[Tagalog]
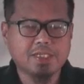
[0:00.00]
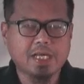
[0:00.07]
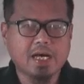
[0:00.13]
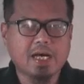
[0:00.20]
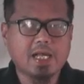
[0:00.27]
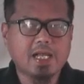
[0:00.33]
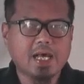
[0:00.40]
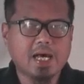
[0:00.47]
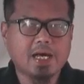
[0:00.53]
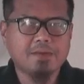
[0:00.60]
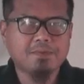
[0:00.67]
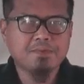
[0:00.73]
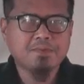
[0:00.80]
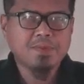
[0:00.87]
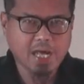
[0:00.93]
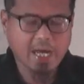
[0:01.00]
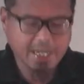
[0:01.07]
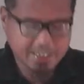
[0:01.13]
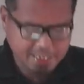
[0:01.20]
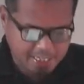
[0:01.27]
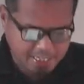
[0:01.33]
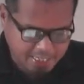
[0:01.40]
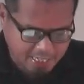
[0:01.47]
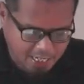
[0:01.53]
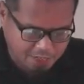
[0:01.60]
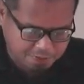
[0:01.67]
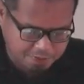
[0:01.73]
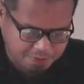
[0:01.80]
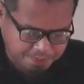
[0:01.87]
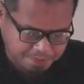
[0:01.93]
wa ta'ala, siya ay
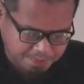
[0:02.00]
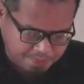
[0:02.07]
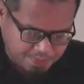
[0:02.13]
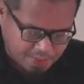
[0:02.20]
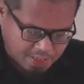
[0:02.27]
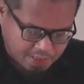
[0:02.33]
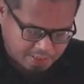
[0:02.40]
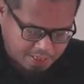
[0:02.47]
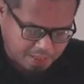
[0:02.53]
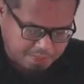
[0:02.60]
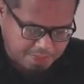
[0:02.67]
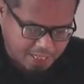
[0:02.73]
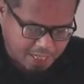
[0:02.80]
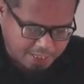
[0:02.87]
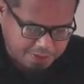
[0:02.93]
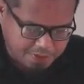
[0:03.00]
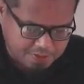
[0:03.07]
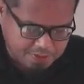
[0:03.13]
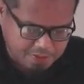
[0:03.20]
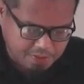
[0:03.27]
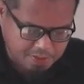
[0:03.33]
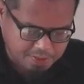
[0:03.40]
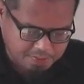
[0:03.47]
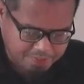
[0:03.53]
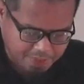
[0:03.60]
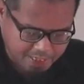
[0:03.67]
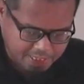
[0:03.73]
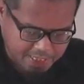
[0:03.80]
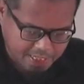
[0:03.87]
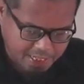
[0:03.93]
naligaw ng malayong
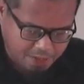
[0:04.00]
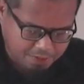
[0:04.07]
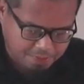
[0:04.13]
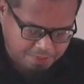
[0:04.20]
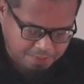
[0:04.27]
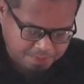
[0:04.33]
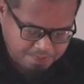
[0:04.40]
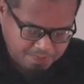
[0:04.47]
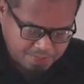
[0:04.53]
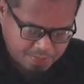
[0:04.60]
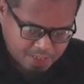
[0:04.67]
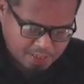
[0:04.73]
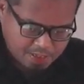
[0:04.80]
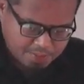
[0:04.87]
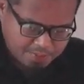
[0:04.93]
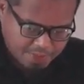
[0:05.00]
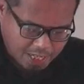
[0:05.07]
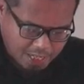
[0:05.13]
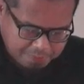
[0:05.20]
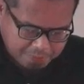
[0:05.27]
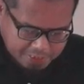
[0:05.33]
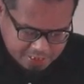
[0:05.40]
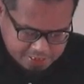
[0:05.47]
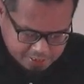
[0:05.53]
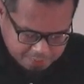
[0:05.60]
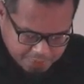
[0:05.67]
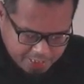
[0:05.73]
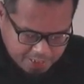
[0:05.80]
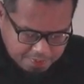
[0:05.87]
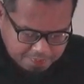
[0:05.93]
pagkaligaw. Mga kapatid sa
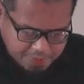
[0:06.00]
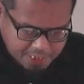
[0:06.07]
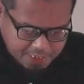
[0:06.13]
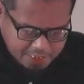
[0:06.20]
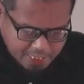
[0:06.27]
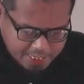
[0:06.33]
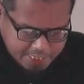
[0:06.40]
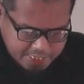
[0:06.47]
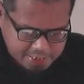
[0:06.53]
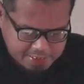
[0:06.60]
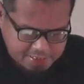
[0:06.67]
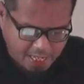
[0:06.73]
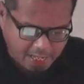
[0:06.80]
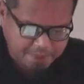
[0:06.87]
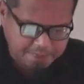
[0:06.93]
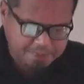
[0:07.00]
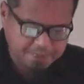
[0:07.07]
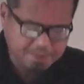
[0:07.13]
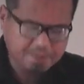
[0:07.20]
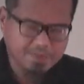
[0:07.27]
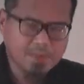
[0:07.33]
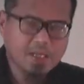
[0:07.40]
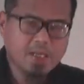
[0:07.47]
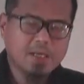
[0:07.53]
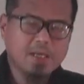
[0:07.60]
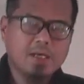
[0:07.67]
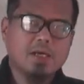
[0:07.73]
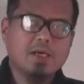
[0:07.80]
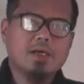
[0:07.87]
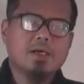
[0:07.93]
pananampalatayang Islam,
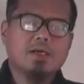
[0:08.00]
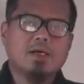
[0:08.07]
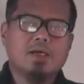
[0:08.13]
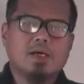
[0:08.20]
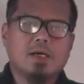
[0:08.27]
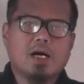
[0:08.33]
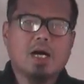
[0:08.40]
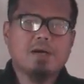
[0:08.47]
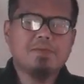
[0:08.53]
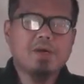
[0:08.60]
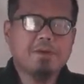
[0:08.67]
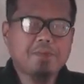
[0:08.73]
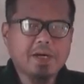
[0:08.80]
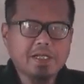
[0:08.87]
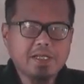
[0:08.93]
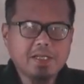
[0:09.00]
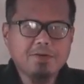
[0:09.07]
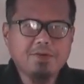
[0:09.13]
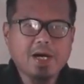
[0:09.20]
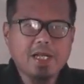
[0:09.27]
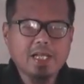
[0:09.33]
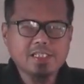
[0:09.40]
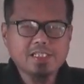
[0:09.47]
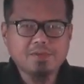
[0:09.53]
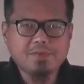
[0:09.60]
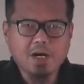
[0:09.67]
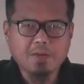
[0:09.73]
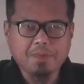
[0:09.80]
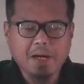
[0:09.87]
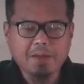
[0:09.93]
ang mga paniniwala sa
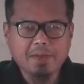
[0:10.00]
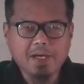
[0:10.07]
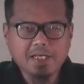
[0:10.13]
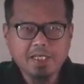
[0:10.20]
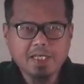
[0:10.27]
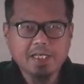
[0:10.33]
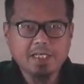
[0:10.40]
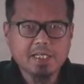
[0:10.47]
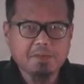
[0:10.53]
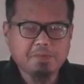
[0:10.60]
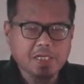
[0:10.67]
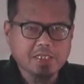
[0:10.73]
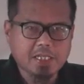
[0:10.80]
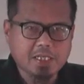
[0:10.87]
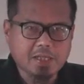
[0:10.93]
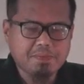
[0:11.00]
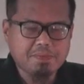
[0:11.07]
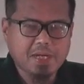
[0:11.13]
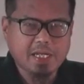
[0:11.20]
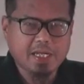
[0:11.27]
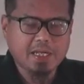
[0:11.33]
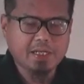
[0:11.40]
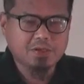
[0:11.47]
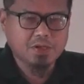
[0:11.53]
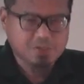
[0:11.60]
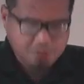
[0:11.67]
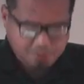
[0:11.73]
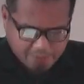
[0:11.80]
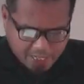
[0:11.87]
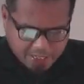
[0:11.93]
mga pamahiin ay pagtatambal kay Allah
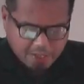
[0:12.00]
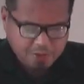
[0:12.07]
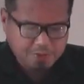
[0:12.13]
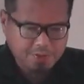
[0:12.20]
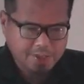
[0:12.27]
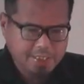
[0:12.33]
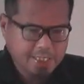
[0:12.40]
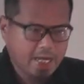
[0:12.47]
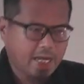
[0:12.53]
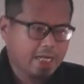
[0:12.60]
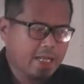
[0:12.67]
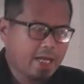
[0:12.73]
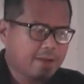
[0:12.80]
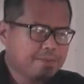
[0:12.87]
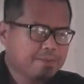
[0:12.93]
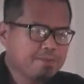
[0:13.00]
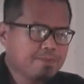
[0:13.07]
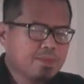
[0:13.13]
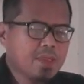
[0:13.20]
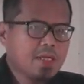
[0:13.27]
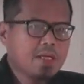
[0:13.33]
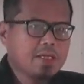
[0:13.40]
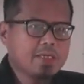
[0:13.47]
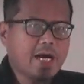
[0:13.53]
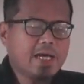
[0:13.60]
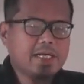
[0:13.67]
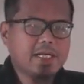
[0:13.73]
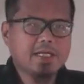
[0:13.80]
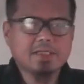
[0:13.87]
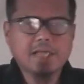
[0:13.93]
subhanahu wa ta'ala.
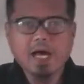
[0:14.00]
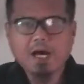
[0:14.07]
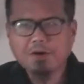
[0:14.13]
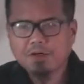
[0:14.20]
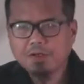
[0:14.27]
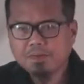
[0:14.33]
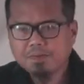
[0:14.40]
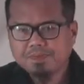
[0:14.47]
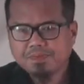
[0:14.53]
Dahil ang tao,